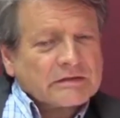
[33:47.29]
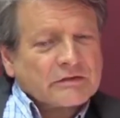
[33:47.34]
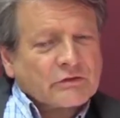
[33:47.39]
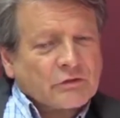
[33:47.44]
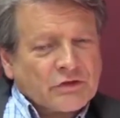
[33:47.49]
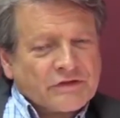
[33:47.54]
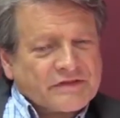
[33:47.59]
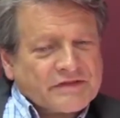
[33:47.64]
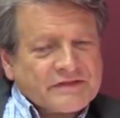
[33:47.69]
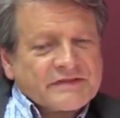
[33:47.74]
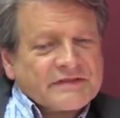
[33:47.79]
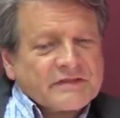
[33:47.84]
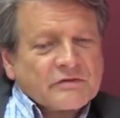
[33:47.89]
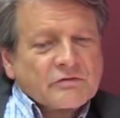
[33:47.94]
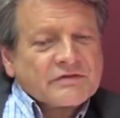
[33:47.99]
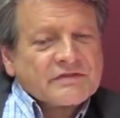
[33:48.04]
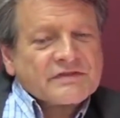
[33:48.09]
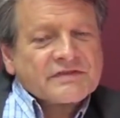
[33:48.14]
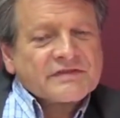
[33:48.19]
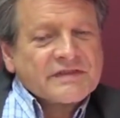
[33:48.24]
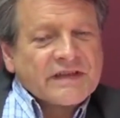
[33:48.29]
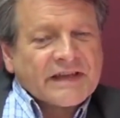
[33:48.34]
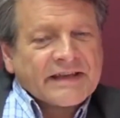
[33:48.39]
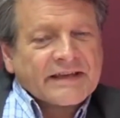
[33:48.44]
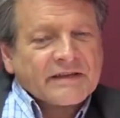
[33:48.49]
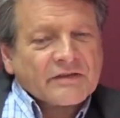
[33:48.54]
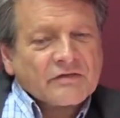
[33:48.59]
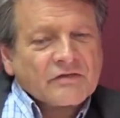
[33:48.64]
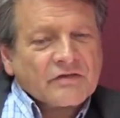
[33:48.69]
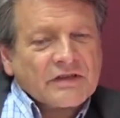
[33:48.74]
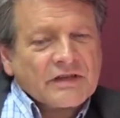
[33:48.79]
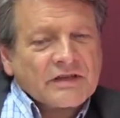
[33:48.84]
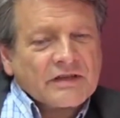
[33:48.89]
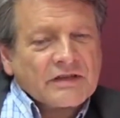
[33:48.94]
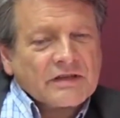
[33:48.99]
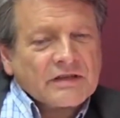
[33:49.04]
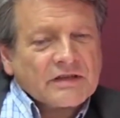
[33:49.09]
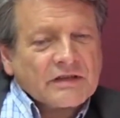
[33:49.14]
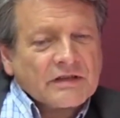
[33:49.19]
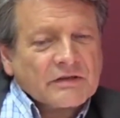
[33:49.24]
Könnten Sie uns zeigen,
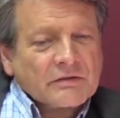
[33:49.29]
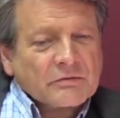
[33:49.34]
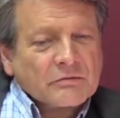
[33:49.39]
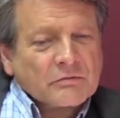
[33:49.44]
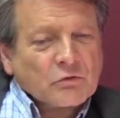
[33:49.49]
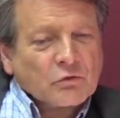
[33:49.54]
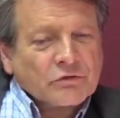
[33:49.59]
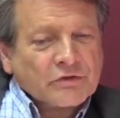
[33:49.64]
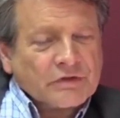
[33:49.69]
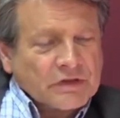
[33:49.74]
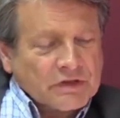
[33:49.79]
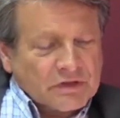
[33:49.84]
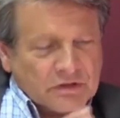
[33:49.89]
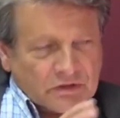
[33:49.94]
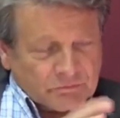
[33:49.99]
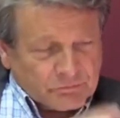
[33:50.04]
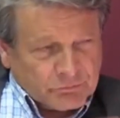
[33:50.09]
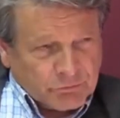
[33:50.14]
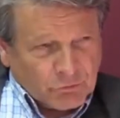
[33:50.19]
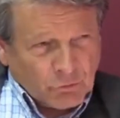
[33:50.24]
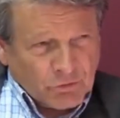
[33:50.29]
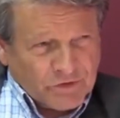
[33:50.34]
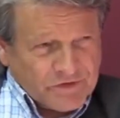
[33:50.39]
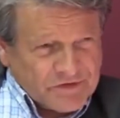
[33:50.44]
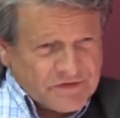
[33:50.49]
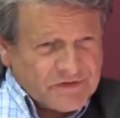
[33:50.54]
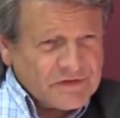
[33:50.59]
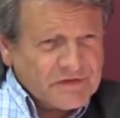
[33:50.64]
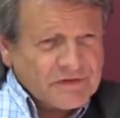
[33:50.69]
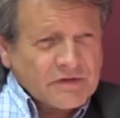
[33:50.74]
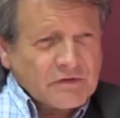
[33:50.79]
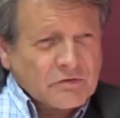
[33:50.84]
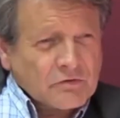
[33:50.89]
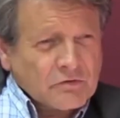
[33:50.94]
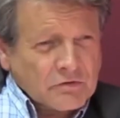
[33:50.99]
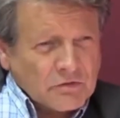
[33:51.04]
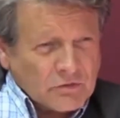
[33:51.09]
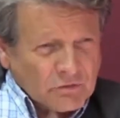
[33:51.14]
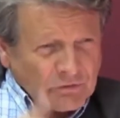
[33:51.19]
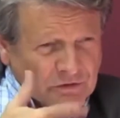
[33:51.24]
wie unter Berücksichtigung
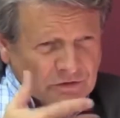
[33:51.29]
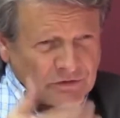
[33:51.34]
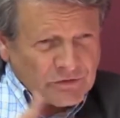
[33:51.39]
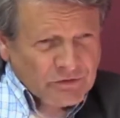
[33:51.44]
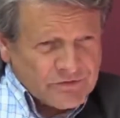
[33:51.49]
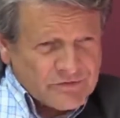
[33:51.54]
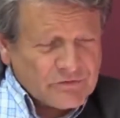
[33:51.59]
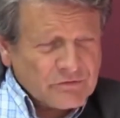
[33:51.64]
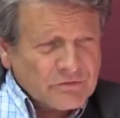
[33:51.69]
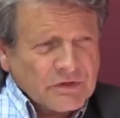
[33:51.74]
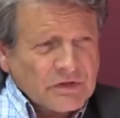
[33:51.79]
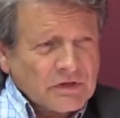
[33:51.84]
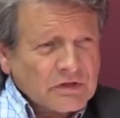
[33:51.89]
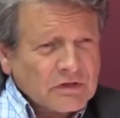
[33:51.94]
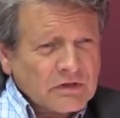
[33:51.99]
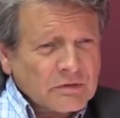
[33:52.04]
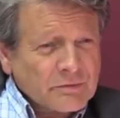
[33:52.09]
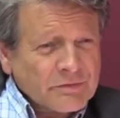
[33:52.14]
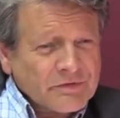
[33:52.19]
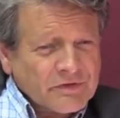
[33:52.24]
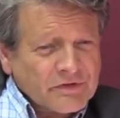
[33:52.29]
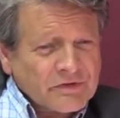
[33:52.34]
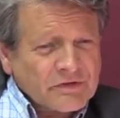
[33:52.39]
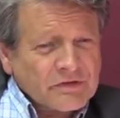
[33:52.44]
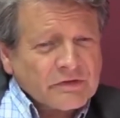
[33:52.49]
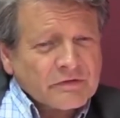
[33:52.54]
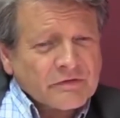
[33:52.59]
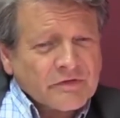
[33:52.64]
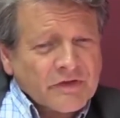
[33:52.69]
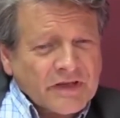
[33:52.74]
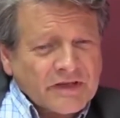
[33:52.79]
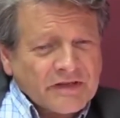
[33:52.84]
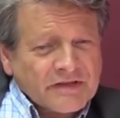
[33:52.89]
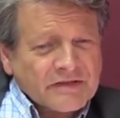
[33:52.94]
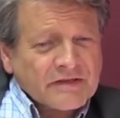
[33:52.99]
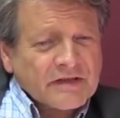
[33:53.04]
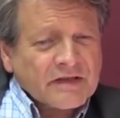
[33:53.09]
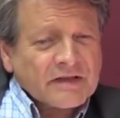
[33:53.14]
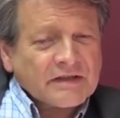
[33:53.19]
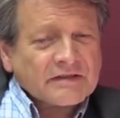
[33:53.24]
oder unter Nutzung Ihrer besonderen
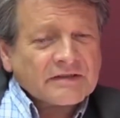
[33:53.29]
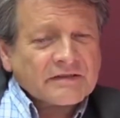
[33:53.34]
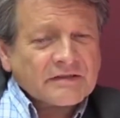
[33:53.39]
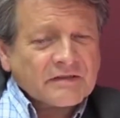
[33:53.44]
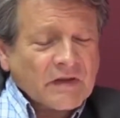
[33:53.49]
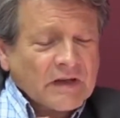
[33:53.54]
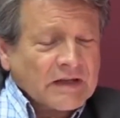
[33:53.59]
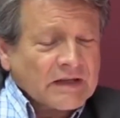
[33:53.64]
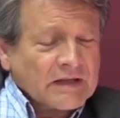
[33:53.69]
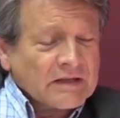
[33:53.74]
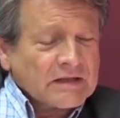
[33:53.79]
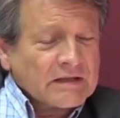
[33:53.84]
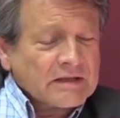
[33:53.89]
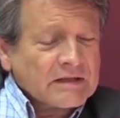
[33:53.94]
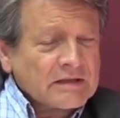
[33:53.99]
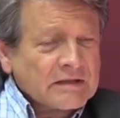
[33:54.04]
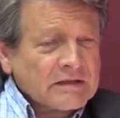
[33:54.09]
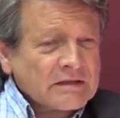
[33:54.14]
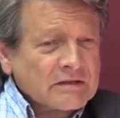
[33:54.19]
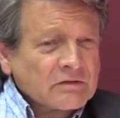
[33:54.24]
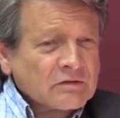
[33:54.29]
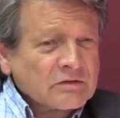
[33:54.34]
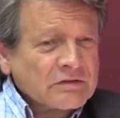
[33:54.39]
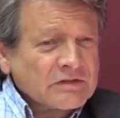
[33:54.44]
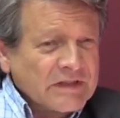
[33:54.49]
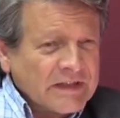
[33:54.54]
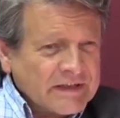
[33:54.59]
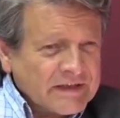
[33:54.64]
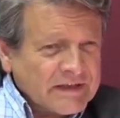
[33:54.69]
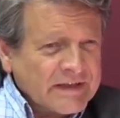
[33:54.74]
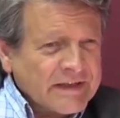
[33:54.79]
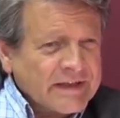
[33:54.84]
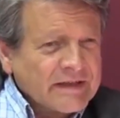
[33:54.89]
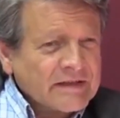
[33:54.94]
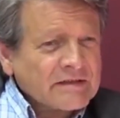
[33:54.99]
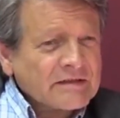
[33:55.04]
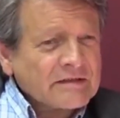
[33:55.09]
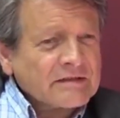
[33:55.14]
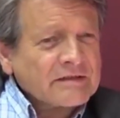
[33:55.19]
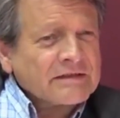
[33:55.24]
Fähigkeiten äh, und
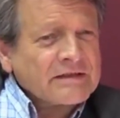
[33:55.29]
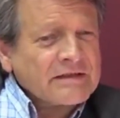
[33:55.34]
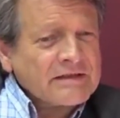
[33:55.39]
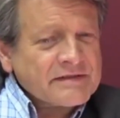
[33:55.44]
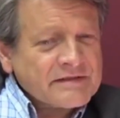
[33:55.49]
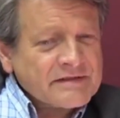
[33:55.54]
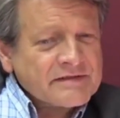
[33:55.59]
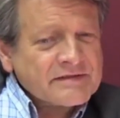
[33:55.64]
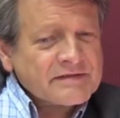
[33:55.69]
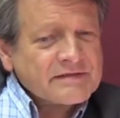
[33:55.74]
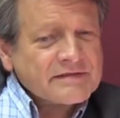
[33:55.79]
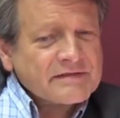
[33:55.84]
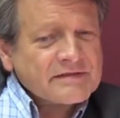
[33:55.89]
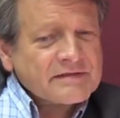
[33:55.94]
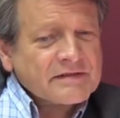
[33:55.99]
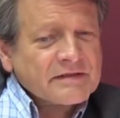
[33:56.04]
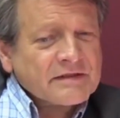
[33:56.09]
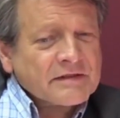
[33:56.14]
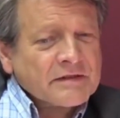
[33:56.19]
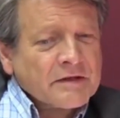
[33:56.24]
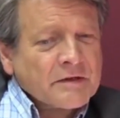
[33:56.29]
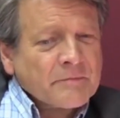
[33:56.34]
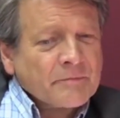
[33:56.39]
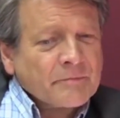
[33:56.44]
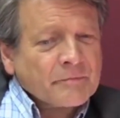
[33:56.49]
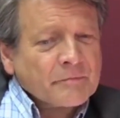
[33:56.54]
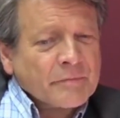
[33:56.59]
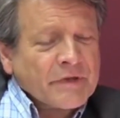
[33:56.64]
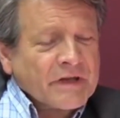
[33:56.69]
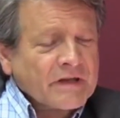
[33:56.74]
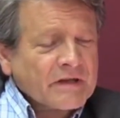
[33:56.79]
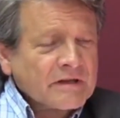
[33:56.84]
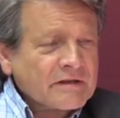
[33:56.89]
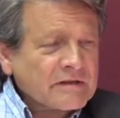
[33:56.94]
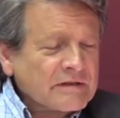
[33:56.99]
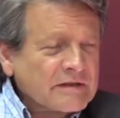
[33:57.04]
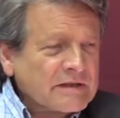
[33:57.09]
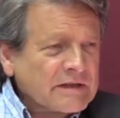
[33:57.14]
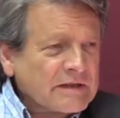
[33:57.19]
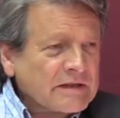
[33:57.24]
erklären, dieses ähm,
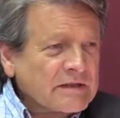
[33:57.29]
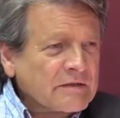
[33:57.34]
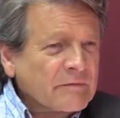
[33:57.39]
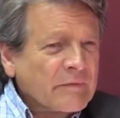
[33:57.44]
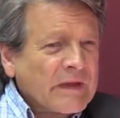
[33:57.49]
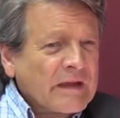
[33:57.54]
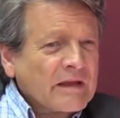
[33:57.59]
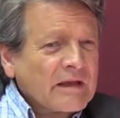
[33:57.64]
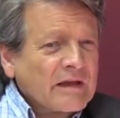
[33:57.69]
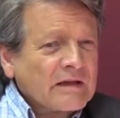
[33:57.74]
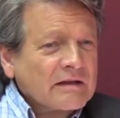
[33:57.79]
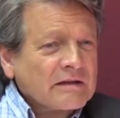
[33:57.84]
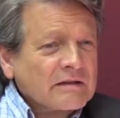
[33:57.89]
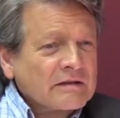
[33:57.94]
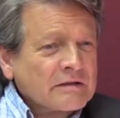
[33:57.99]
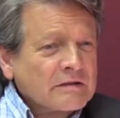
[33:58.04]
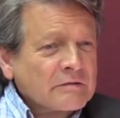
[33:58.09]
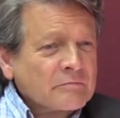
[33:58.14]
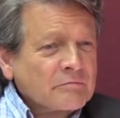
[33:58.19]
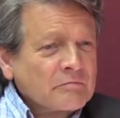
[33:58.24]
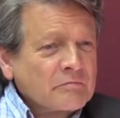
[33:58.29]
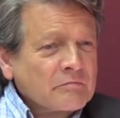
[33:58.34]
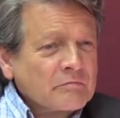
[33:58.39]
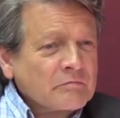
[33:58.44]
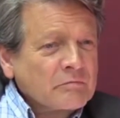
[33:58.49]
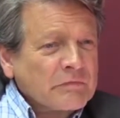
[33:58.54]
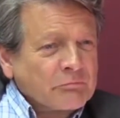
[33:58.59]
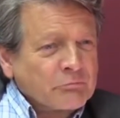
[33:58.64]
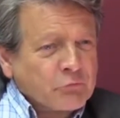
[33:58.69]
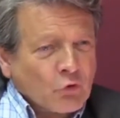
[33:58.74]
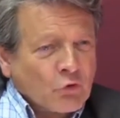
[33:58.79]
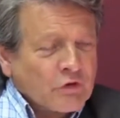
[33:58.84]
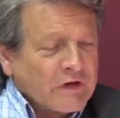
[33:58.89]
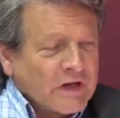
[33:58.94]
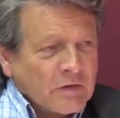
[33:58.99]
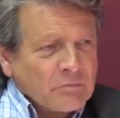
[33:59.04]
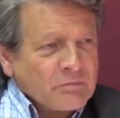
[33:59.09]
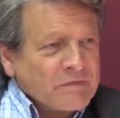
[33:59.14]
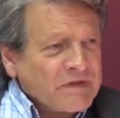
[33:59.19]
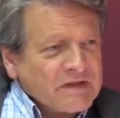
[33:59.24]
PRK ähm,
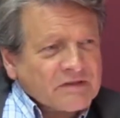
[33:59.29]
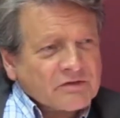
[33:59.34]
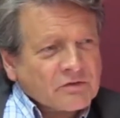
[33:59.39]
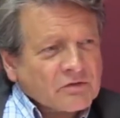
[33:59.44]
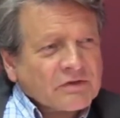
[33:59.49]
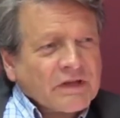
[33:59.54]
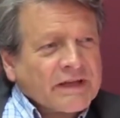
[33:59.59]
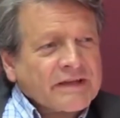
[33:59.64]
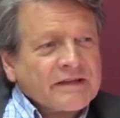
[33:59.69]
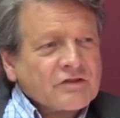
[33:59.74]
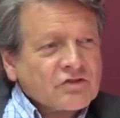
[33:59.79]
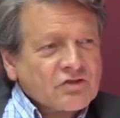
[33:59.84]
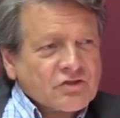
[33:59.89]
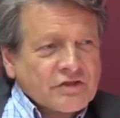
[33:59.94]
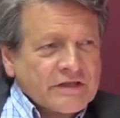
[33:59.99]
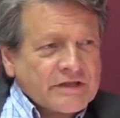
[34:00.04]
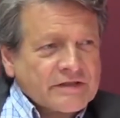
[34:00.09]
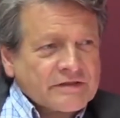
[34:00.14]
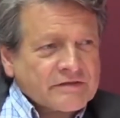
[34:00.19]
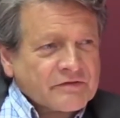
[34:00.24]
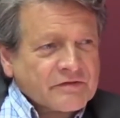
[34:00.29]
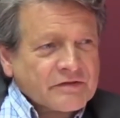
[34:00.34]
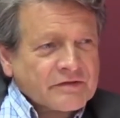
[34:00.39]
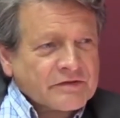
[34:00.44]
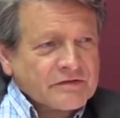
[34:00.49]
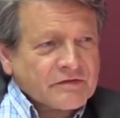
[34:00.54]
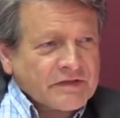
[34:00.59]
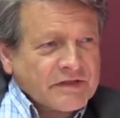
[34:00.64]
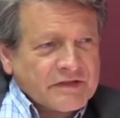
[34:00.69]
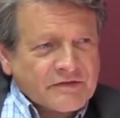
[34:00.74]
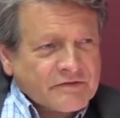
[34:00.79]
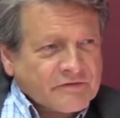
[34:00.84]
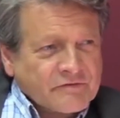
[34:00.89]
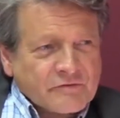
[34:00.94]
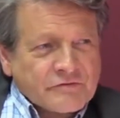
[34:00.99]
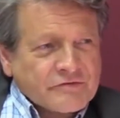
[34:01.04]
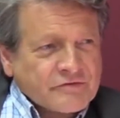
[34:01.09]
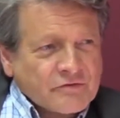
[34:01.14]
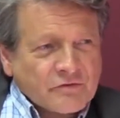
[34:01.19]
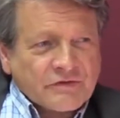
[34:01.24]
programmiert und eingestellt wird, wie das
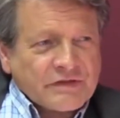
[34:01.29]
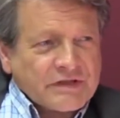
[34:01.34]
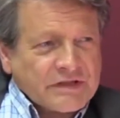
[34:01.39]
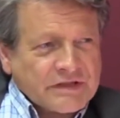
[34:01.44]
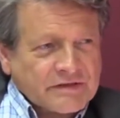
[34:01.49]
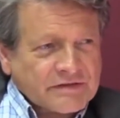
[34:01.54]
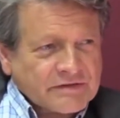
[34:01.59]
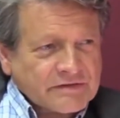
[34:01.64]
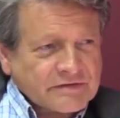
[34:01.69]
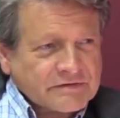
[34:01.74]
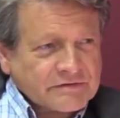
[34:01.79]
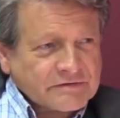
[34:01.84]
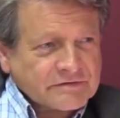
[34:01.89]
funktioniert.